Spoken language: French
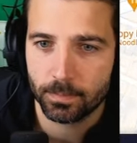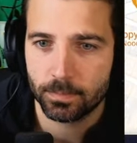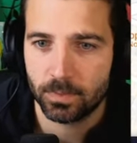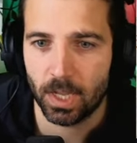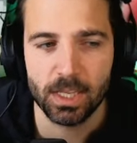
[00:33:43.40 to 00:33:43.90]

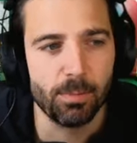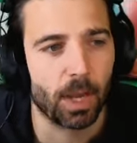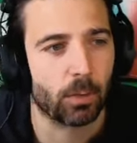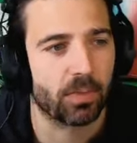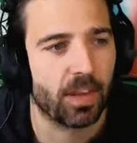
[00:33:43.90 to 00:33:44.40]
T'as un
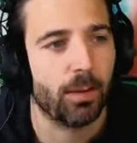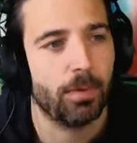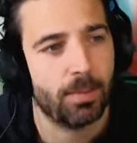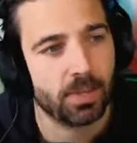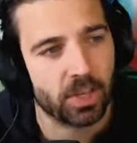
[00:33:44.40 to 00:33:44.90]
concert.
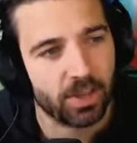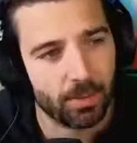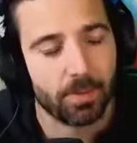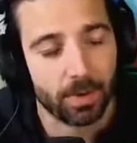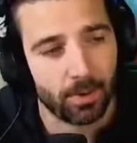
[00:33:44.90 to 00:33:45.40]
Ouais, mais j'étais.
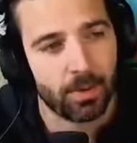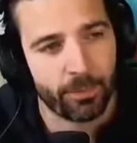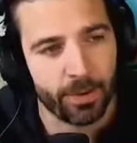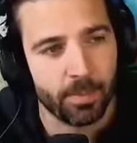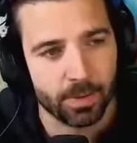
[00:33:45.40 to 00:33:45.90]
Ouais, bah, en
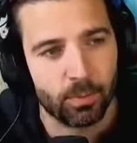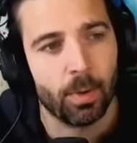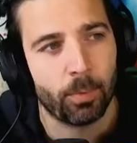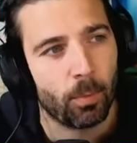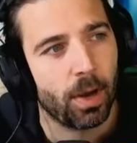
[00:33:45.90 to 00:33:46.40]
effet, mais tu vois,
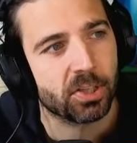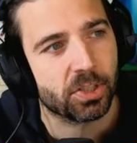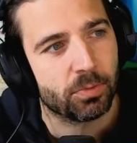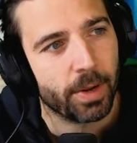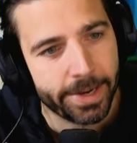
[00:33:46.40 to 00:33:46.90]
pour moi, j'y
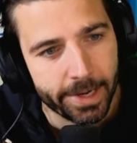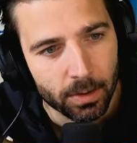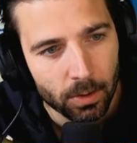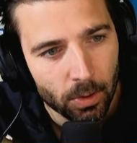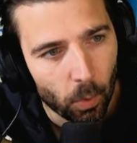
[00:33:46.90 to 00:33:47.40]
suis allé.
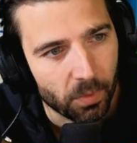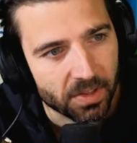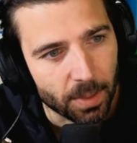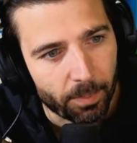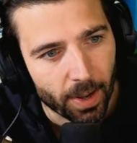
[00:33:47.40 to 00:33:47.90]
On
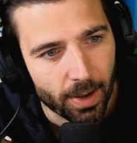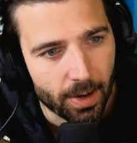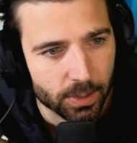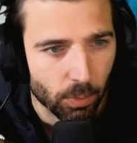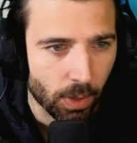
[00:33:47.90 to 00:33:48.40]
était par là,
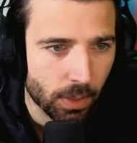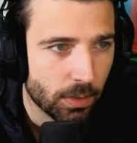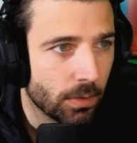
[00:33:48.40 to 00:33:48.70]
là, je crois.